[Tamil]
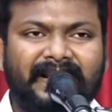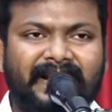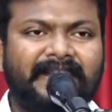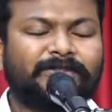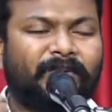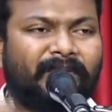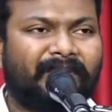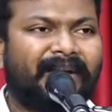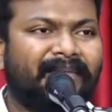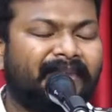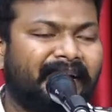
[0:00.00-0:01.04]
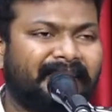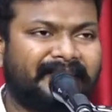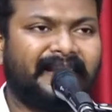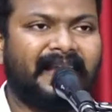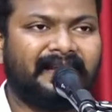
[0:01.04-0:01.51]
என்ன சொல்கிறோம் நமக்கே
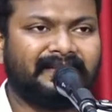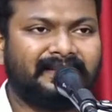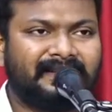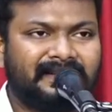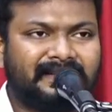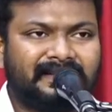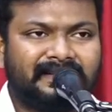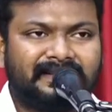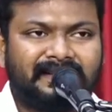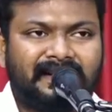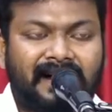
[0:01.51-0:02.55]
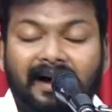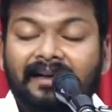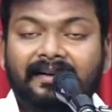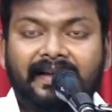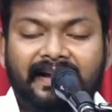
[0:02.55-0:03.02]
தெரியாது
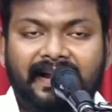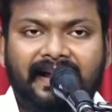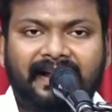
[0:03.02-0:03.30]
காரணம் என்ன